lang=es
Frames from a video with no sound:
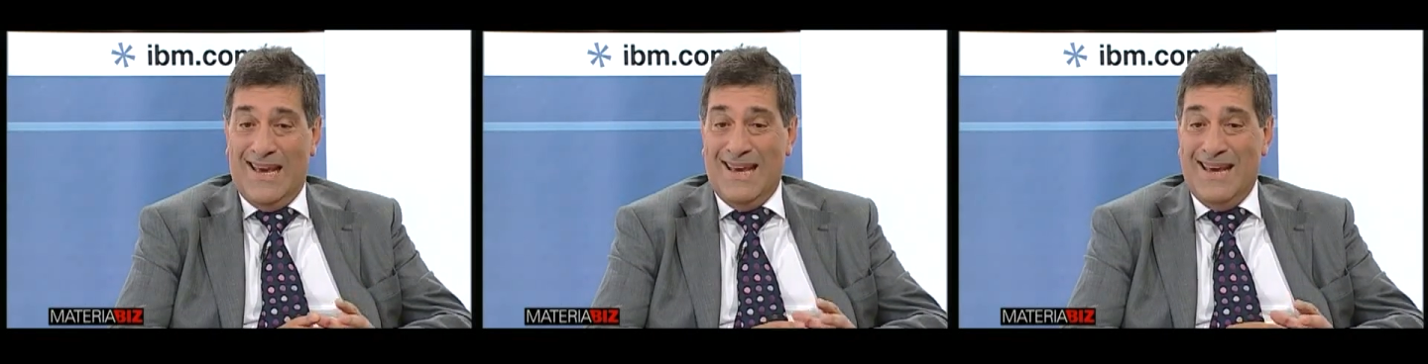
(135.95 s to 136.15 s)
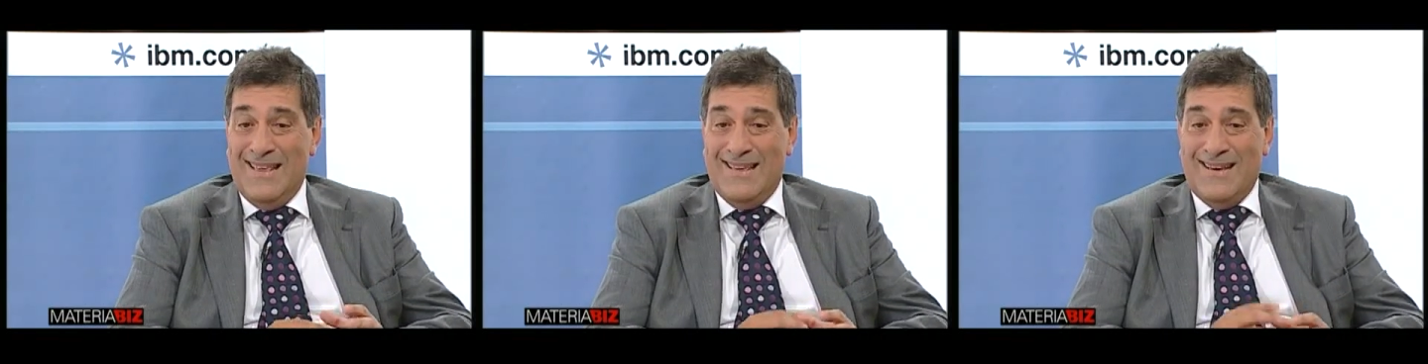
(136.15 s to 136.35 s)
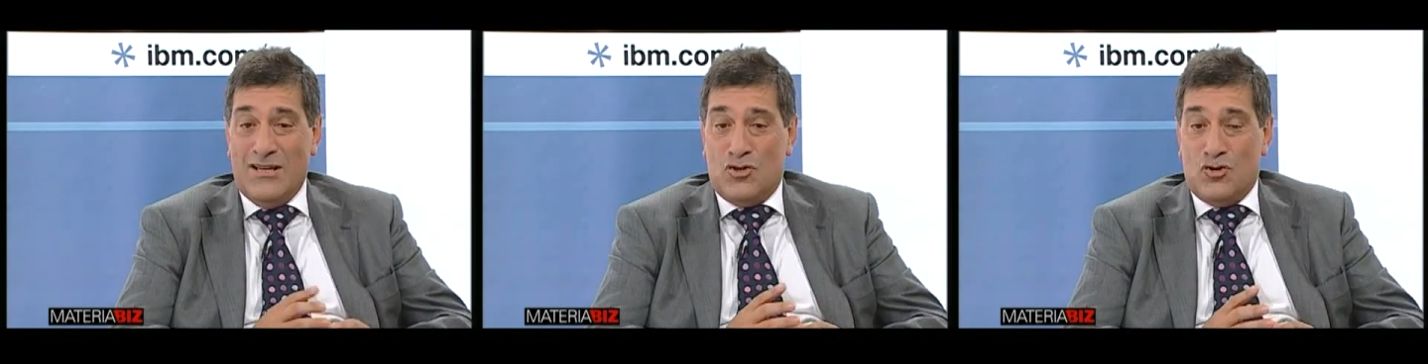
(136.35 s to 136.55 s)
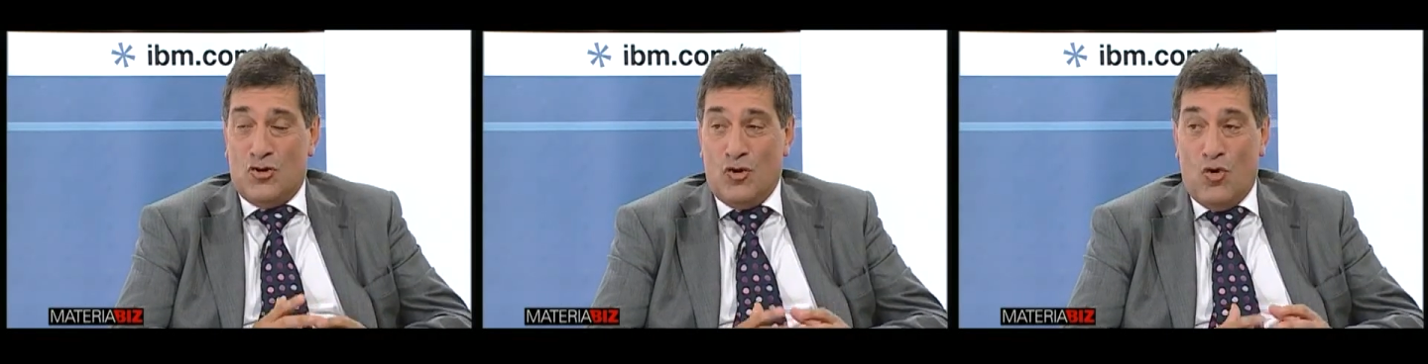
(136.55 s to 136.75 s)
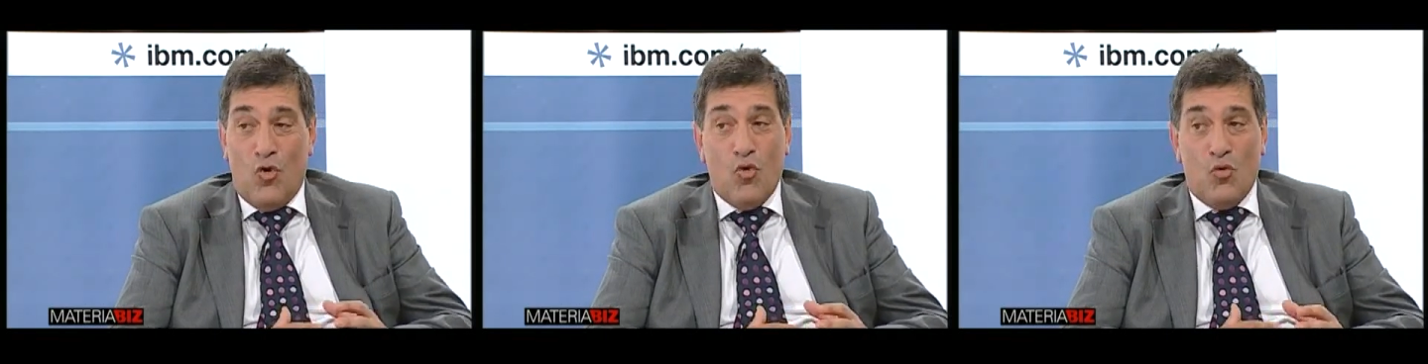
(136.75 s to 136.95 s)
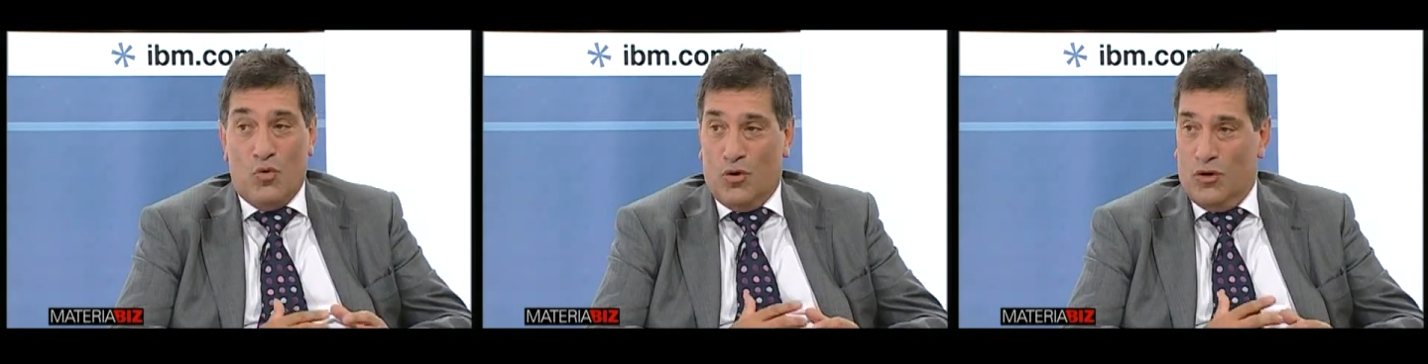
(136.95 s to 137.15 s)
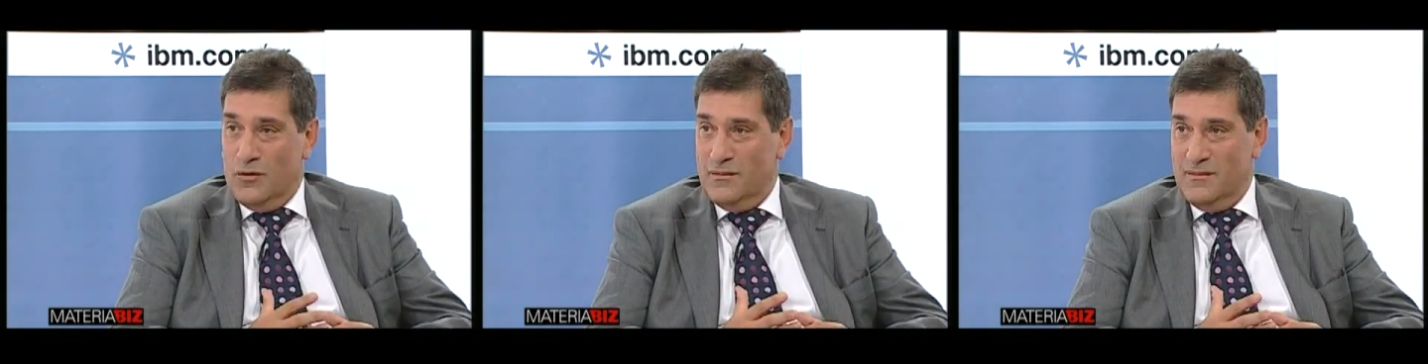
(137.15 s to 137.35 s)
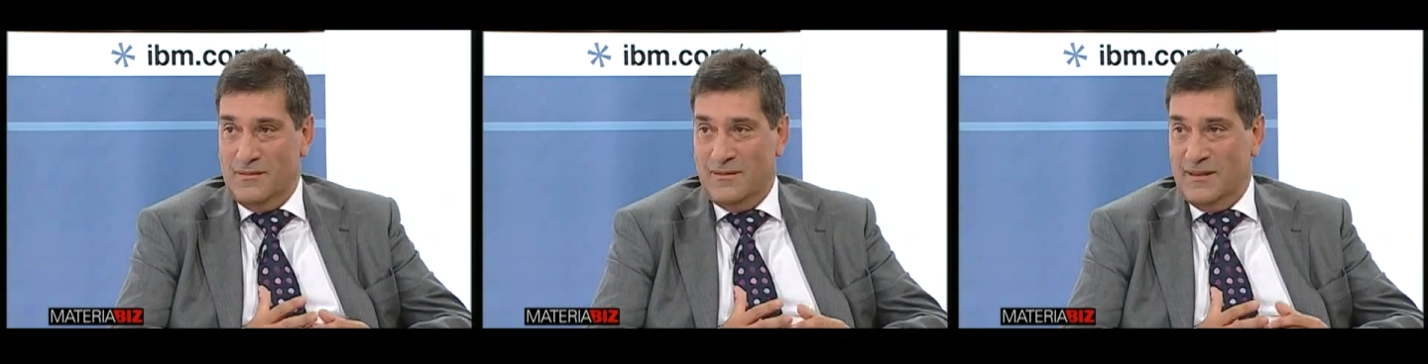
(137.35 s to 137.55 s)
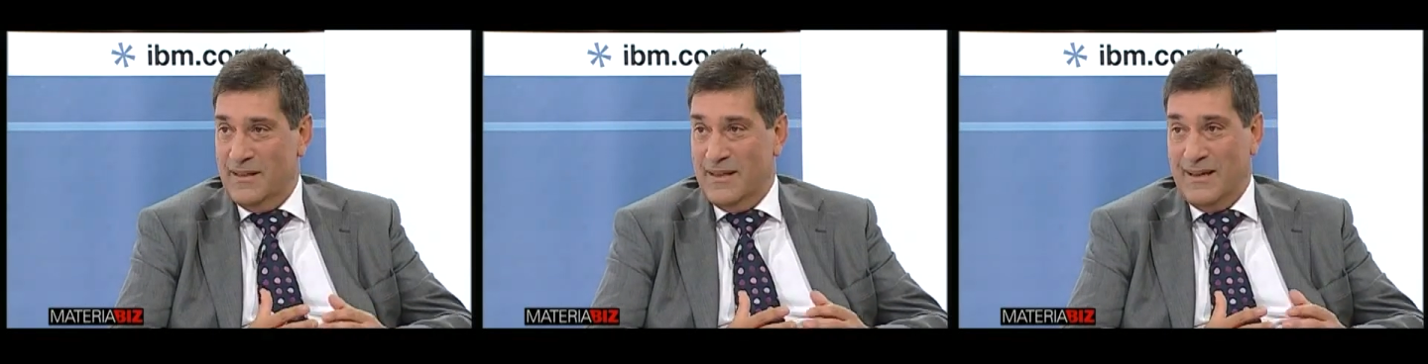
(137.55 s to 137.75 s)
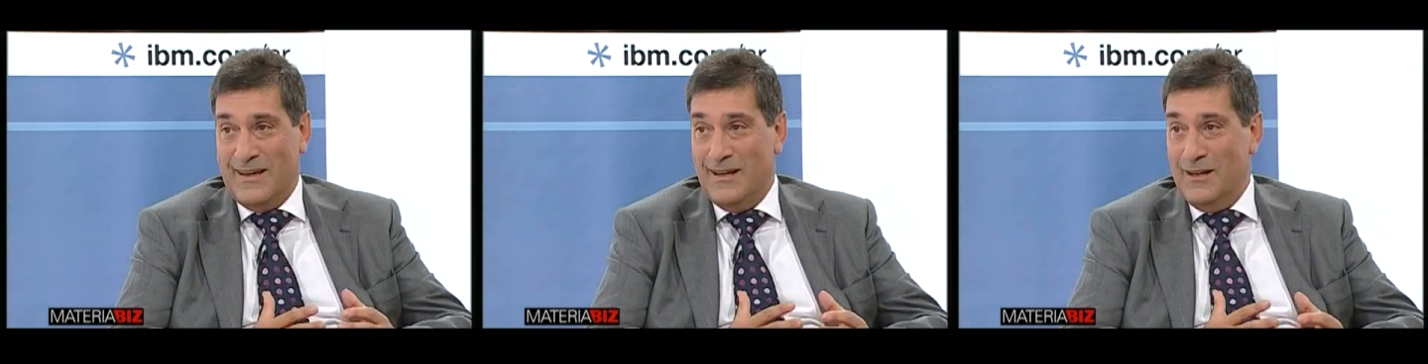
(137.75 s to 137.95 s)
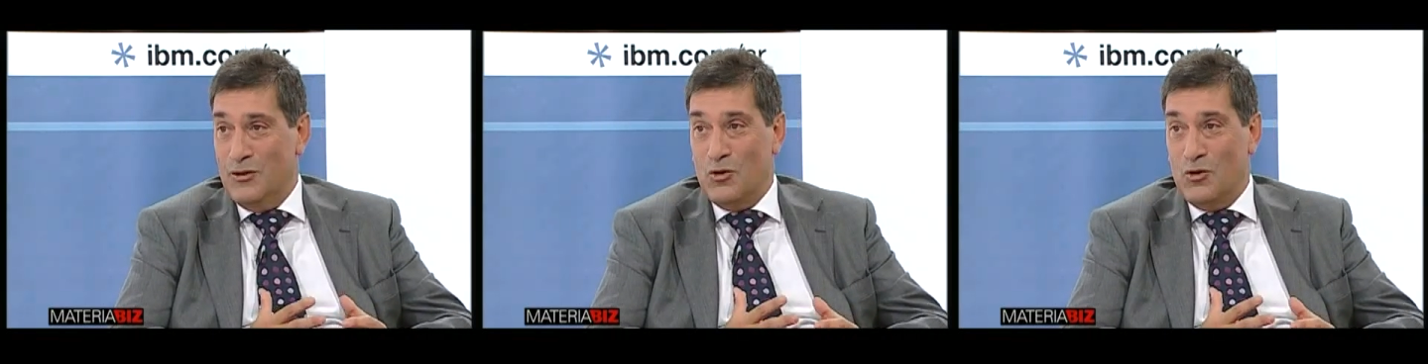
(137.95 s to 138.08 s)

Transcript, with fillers: Y de hecho no hubo desde aquel